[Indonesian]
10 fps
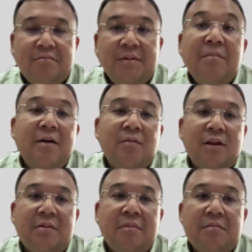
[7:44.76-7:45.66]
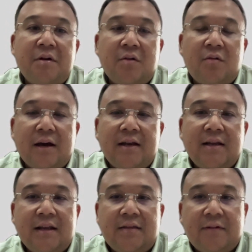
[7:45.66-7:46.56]
dibangunnya memerlukan
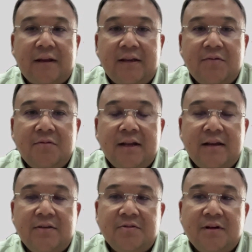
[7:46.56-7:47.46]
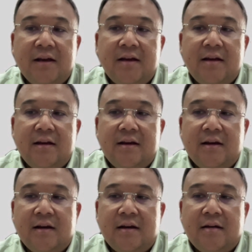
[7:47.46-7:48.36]
create value dan juga
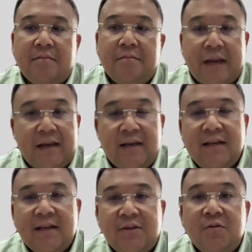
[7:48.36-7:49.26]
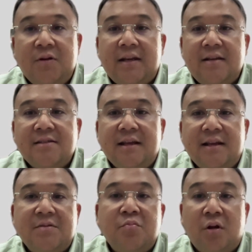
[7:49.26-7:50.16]
uh, branding dan uniqueness
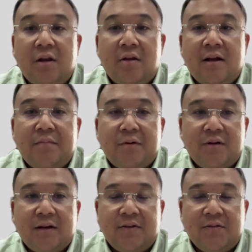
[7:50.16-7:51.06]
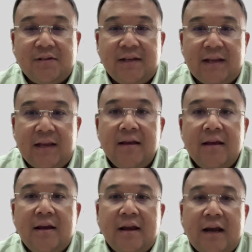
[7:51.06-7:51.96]
dari sebuah lokal produk itu sendiri.
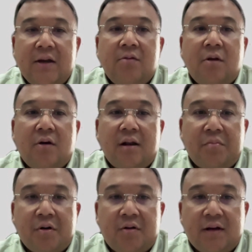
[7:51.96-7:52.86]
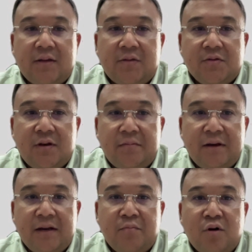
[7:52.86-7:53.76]
Kalau lokal produk itu sudah
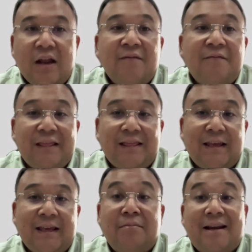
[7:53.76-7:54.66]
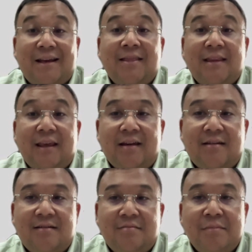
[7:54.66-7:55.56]
menemukan fit and marketnya
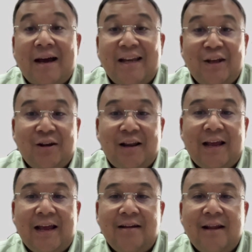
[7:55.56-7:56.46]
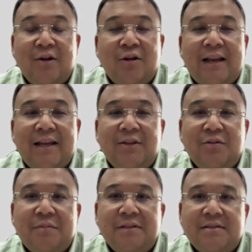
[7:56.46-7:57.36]
bahkan di online dan online
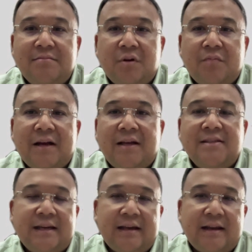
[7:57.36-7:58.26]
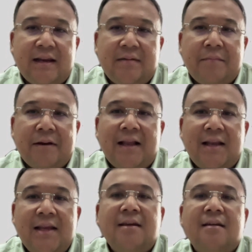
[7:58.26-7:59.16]
itu merupakan cara yang
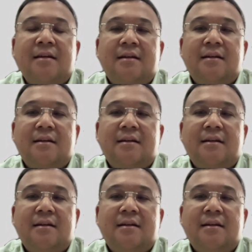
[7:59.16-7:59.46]
paling